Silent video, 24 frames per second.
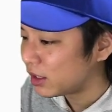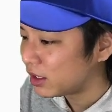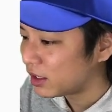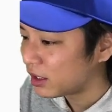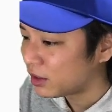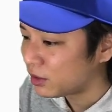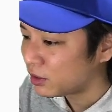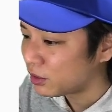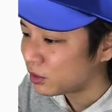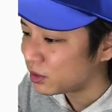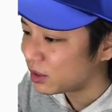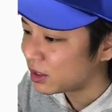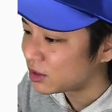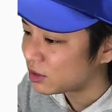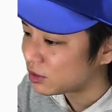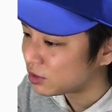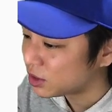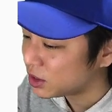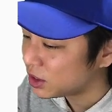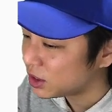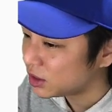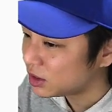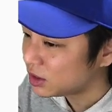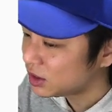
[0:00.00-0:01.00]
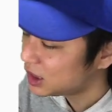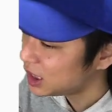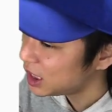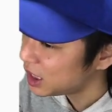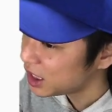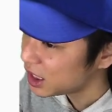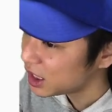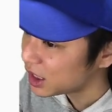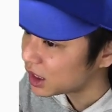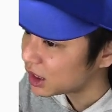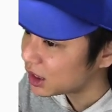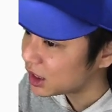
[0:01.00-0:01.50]
えてるようですし、ぜ
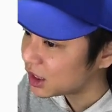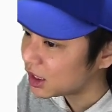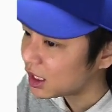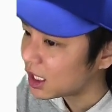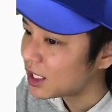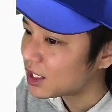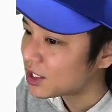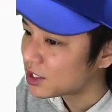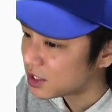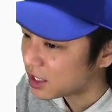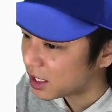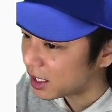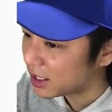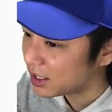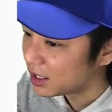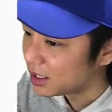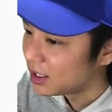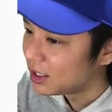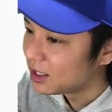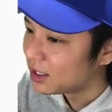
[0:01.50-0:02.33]
ひ期待したい。